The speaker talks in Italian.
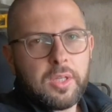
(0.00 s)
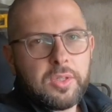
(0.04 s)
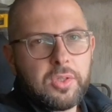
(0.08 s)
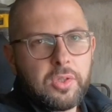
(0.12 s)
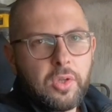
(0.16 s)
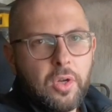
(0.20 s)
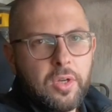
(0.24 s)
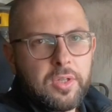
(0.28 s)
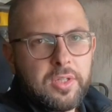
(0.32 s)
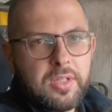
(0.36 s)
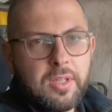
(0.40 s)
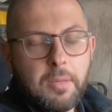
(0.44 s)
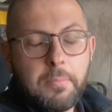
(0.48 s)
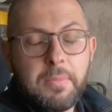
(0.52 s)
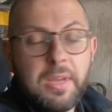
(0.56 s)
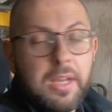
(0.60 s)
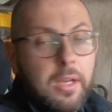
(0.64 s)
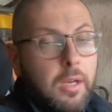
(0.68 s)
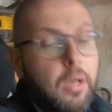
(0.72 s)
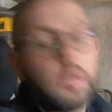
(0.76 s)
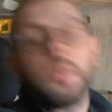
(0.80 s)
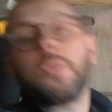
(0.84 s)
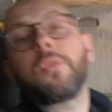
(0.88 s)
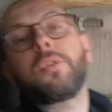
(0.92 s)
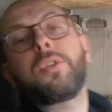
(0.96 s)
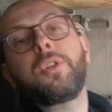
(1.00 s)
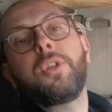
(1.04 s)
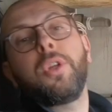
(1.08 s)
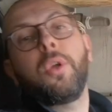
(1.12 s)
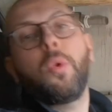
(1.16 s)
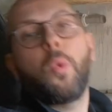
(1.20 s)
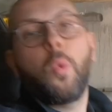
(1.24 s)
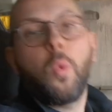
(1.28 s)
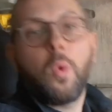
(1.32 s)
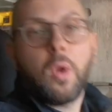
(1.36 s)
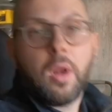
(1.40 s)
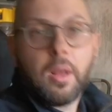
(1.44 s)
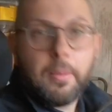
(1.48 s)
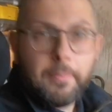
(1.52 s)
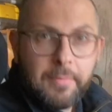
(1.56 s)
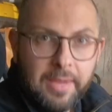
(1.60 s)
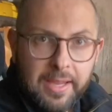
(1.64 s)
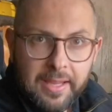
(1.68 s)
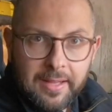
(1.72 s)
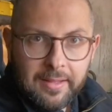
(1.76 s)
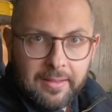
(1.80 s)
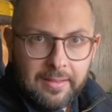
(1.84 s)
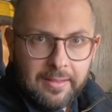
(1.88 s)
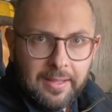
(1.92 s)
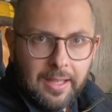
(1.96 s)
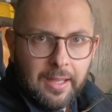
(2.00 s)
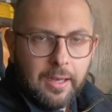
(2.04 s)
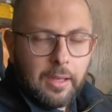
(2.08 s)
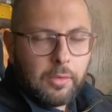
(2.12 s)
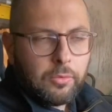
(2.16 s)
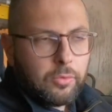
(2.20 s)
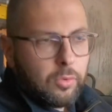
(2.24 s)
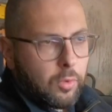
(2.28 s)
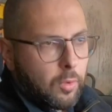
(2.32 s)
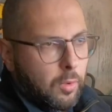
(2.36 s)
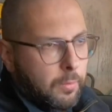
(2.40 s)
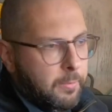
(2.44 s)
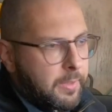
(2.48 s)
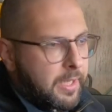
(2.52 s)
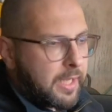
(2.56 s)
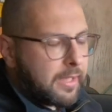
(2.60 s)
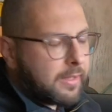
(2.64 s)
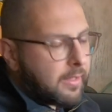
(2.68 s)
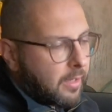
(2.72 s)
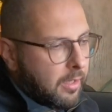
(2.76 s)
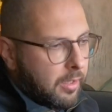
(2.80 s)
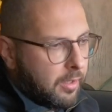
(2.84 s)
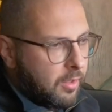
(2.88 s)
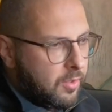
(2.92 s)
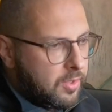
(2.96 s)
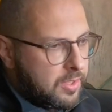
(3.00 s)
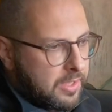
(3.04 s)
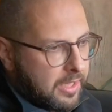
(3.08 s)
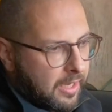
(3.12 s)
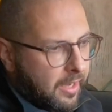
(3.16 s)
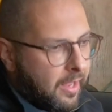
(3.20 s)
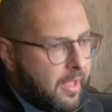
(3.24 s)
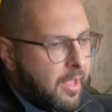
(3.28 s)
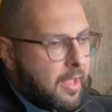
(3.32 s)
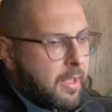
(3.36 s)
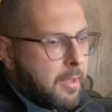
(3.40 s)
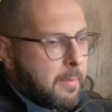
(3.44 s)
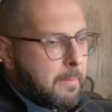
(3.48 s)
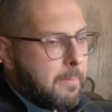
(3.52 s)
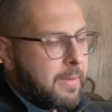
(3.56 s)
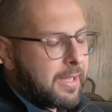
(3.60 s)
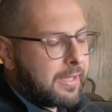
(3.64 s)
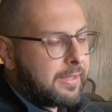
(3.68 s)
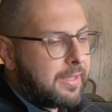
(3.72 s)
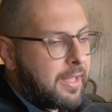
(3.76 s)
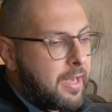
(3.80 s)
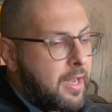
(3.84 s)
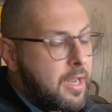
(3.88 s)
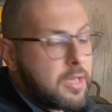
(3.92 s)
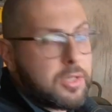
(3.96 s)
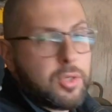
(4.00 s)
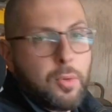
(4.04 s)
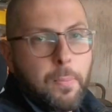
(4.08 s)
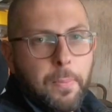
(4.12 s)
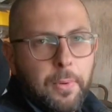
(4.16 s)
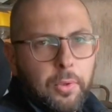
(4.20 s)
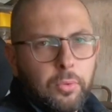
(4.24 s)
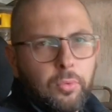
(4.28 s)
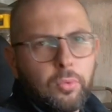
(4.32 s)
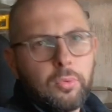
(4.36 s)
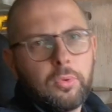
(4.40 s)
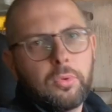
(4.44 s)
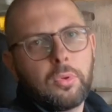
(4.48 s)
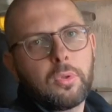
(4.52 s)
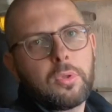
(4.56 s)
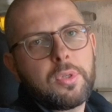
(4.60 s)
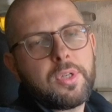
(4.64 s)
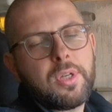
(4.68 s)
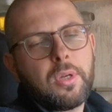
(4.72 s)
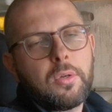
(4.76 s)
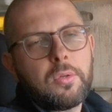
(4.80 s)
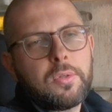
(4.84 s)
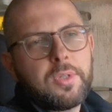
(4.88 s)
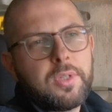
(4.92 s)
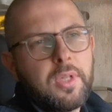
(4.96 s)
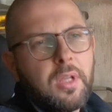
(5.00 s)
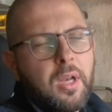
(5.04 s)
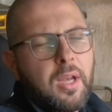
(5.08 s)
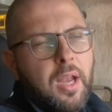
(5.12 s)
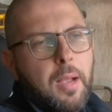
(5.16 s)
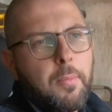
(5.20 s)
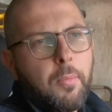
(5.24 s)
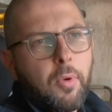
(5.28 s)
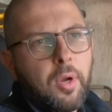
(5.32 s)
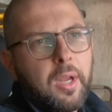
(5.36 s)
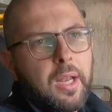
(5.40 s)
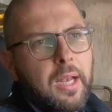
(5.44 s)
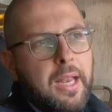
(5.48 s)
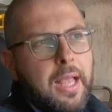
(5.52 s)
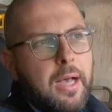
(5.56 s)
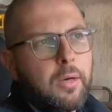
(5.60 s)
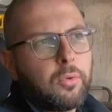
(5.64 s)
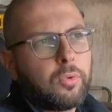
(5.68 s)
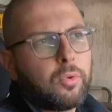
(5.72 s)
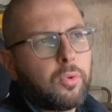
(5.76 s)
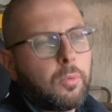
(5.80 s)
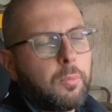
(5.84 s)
soste minano sicuramente l'autonomia delle nostre batterie, soprattutto se consideriamo che le auto